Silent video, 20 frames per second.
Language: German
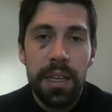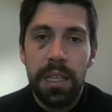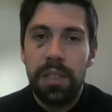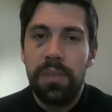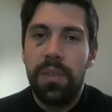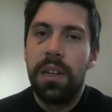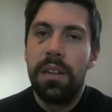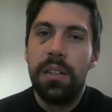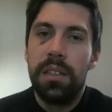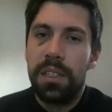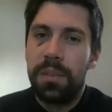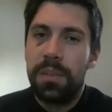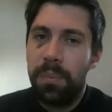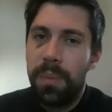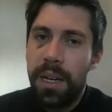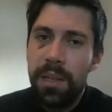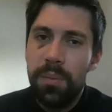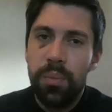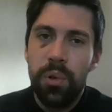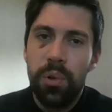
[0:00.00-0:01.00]
Ich werde dich
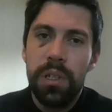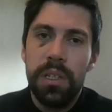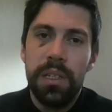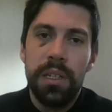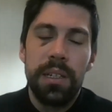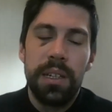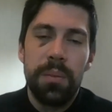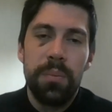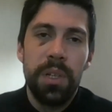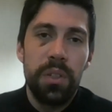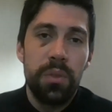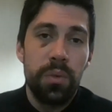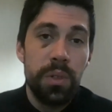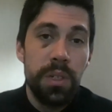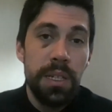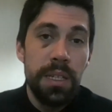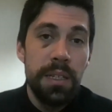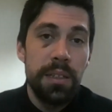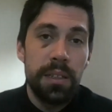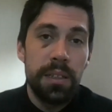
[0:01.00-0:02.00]
manipulieren, damit du
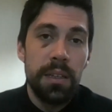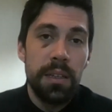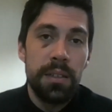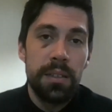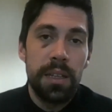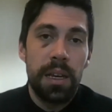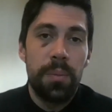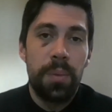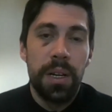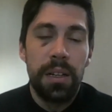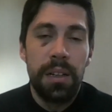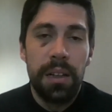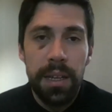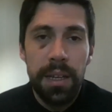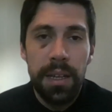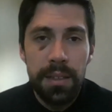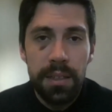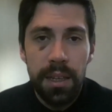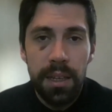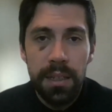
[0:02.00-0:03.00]
nicht gehst, aber
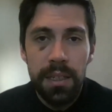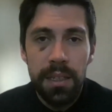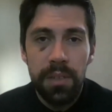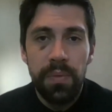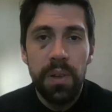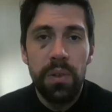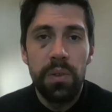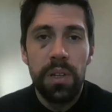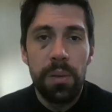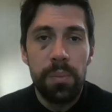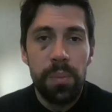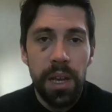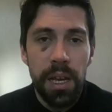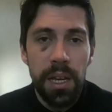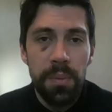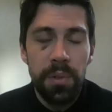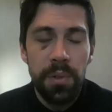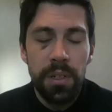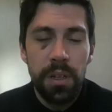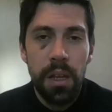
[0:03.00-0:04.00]
gleichzeitig, wenn du dann
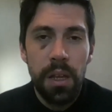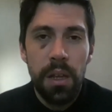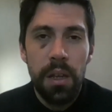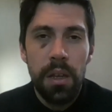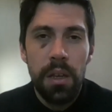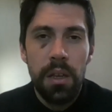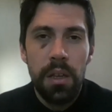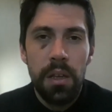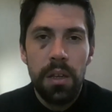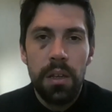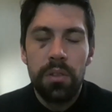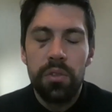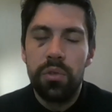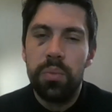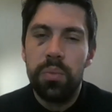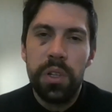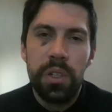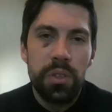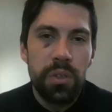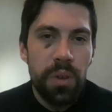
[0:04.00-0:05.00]
bleibst, du
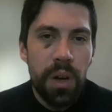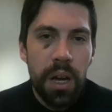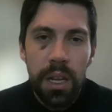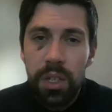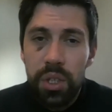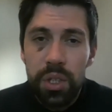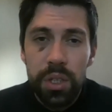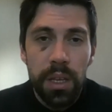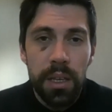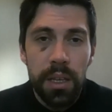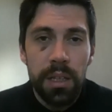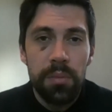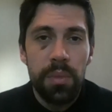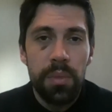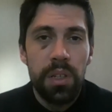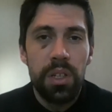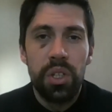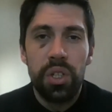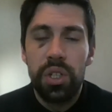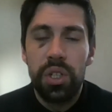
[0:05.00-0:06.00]
bist so anstrengend,
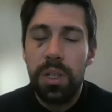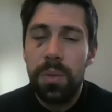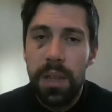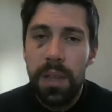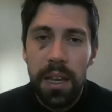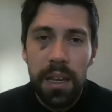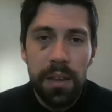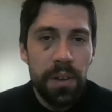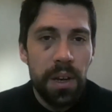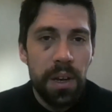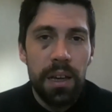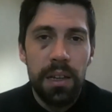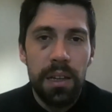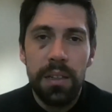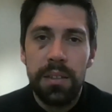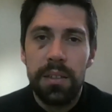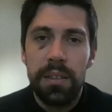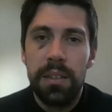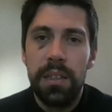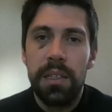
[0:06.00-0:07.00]
mit dir stimmt einfach
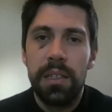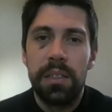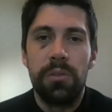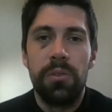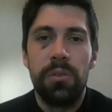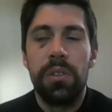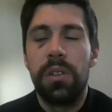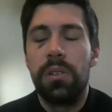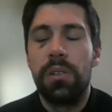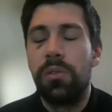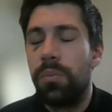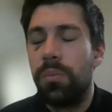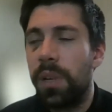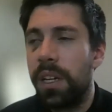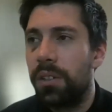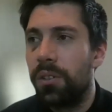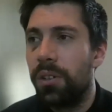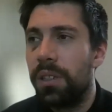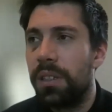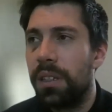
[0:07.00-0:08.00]
alles nicht und oh
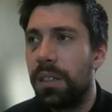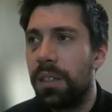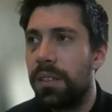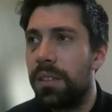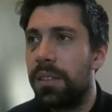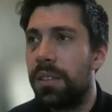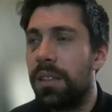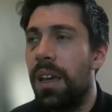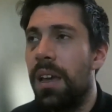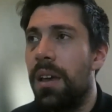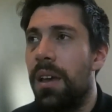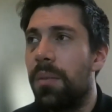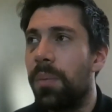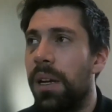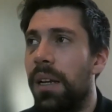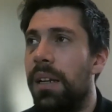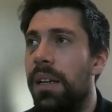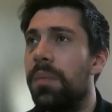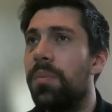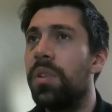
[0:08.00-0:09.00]
mein Gott, das ist,
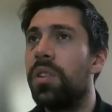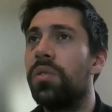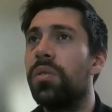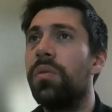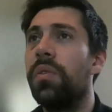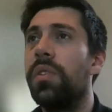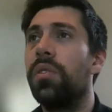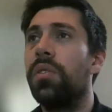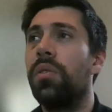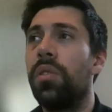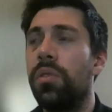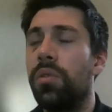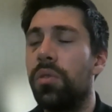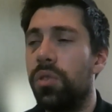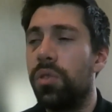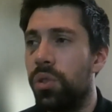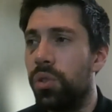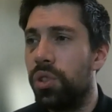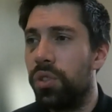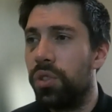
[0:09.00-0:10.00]
mein Leben ist sowieso so
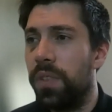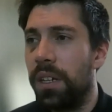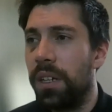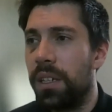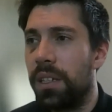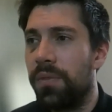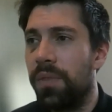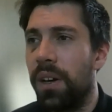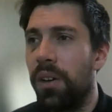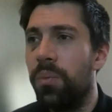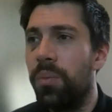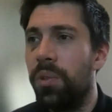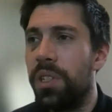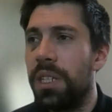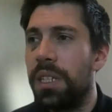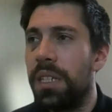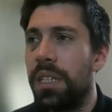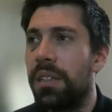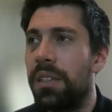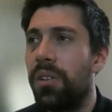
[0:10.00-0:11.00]
schon schwierig. Warum muss
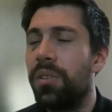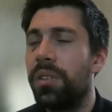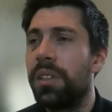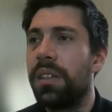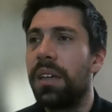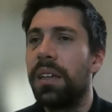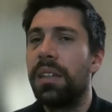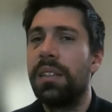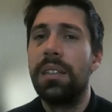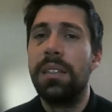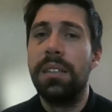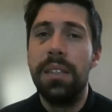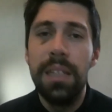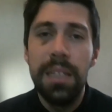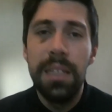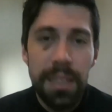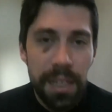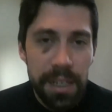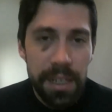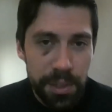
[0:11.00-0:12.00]
ich jetzt ausgerechnet
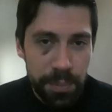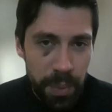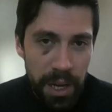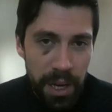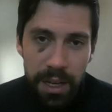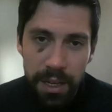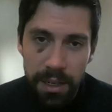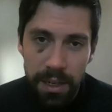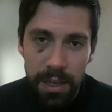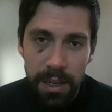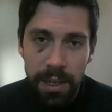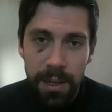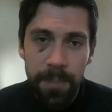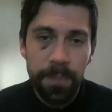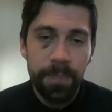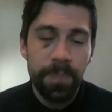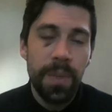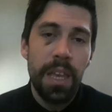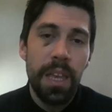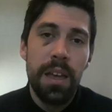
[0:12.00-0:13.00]
dich als Partner
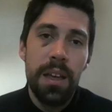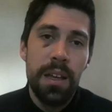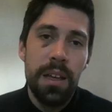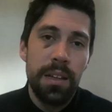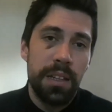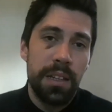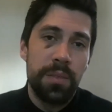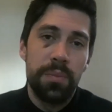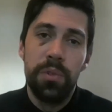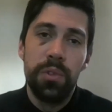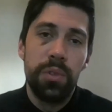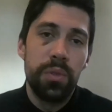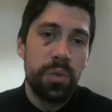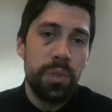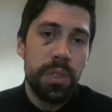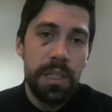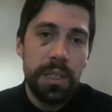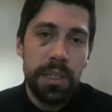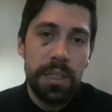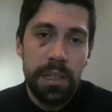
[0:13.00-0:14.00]
haben? Das musst du
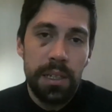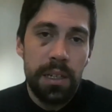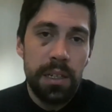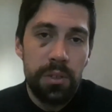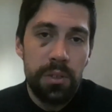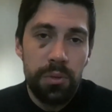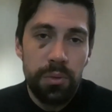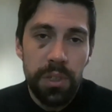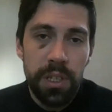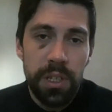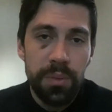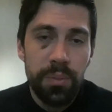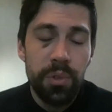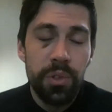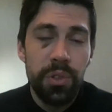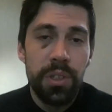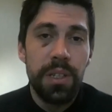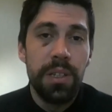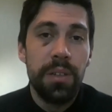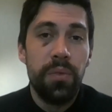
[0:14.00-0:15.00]
dir nicht antun. Das
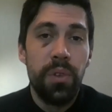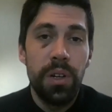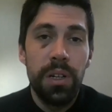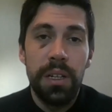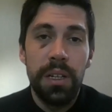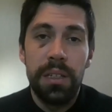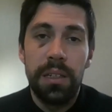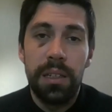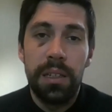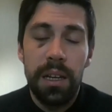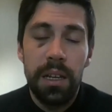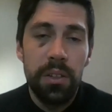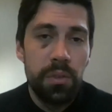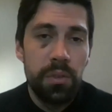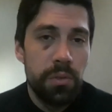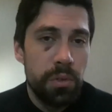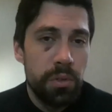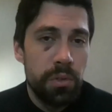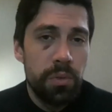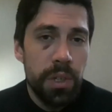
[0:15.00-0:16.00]
musst du dir wirklich nicht
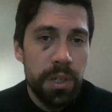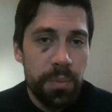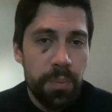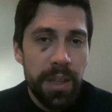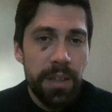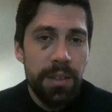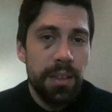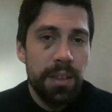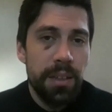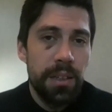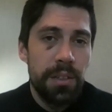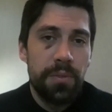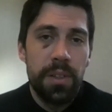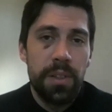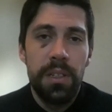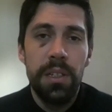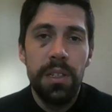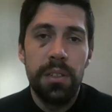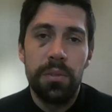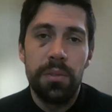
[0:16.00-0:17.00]
antun und du hast Besseres
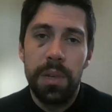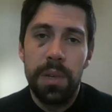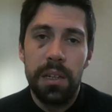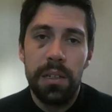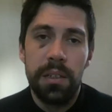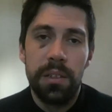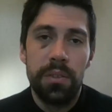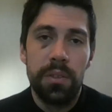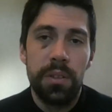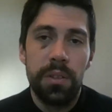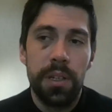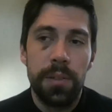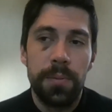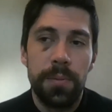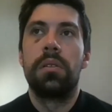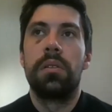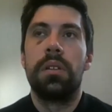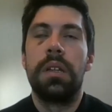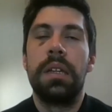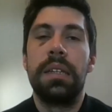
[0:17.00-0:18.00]
verdient, um ehrlich zu sein.
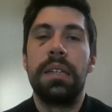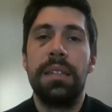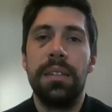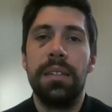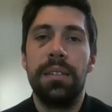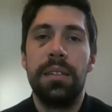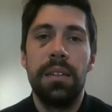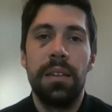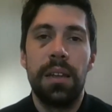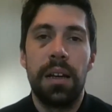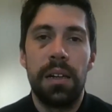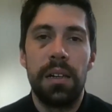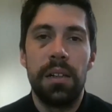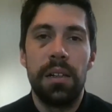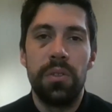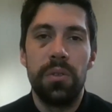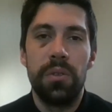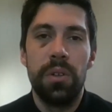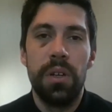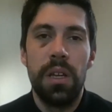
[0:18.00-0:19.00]
Sie sind
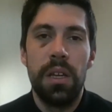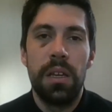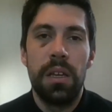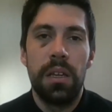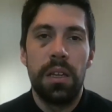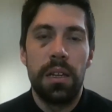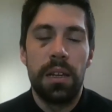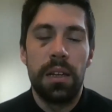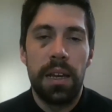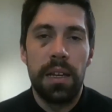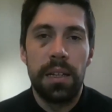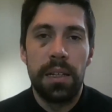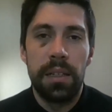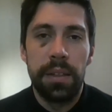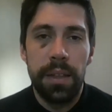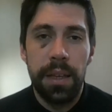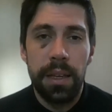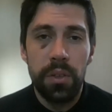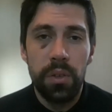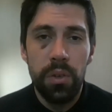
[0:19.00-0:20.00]
also in einer
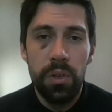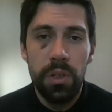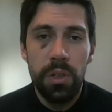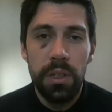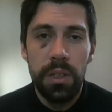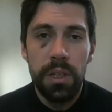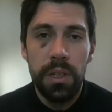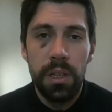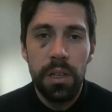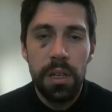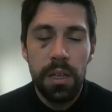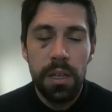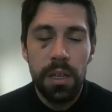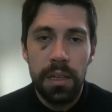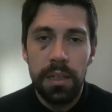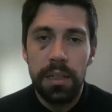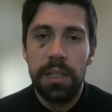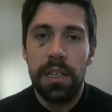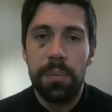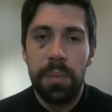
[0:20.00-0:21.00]
Tragödie
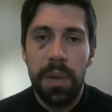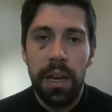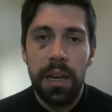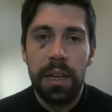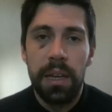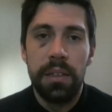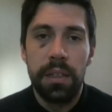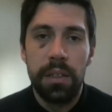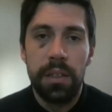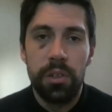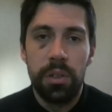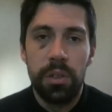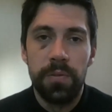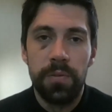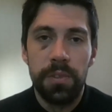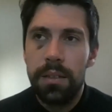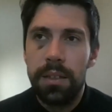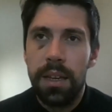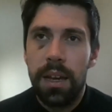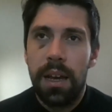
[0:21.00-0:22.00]
in ihrem eigenen Kopf.
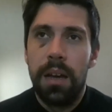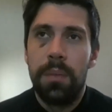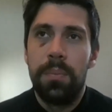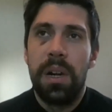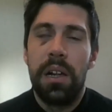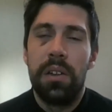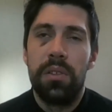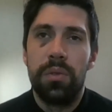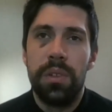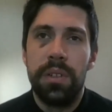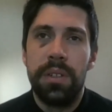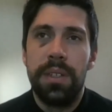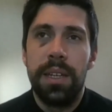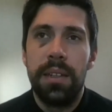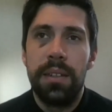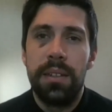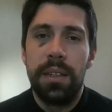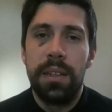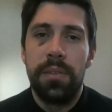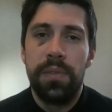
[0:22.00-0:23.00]
Sie haben also
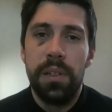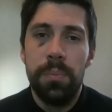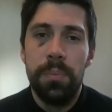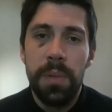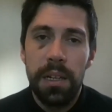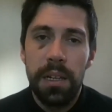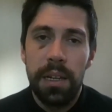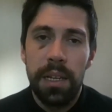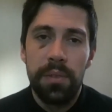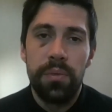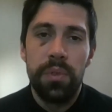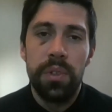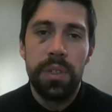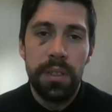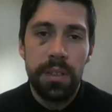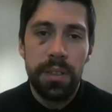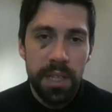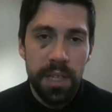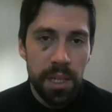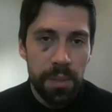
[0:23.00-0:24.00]
sehr, sehr viel Mitleid für
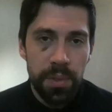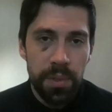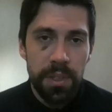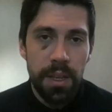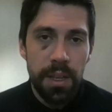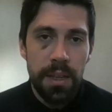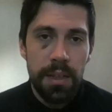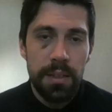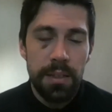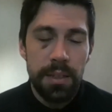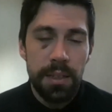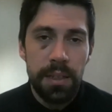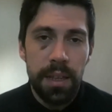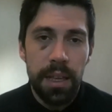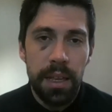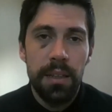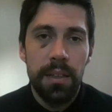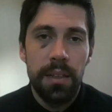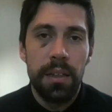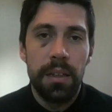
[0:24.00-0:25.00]
sich selbst. Sie
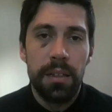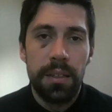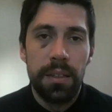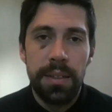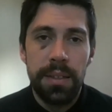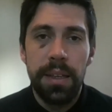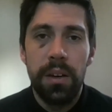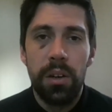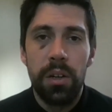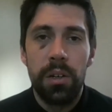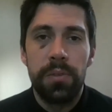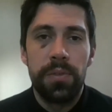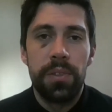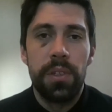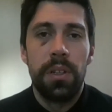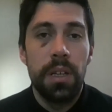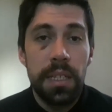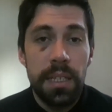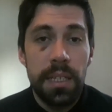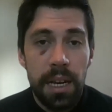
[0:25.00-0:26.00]
denken sehr
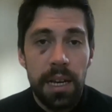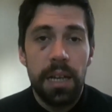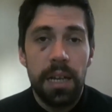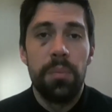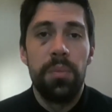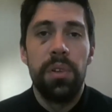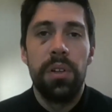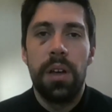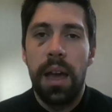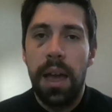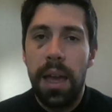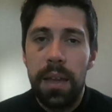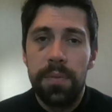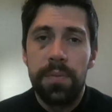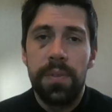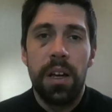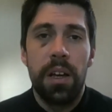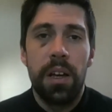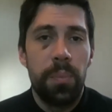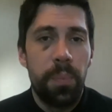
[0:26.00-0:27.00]
oft, ich habe
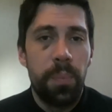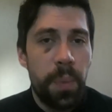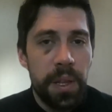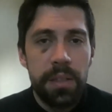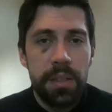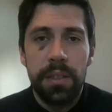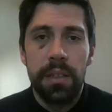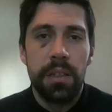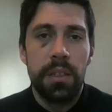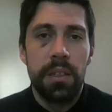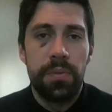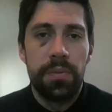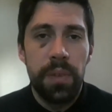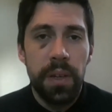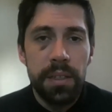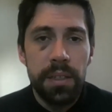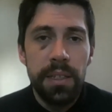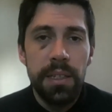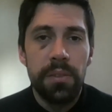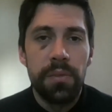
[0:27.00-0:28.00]
einfach Besseres
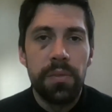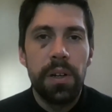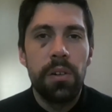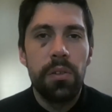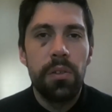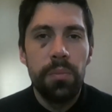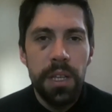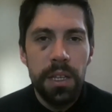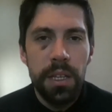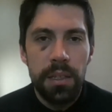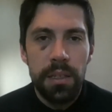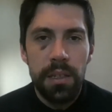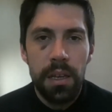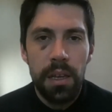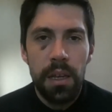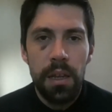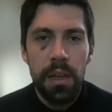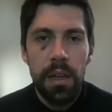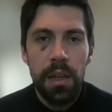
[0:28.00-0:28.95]
verdient. Warum ich?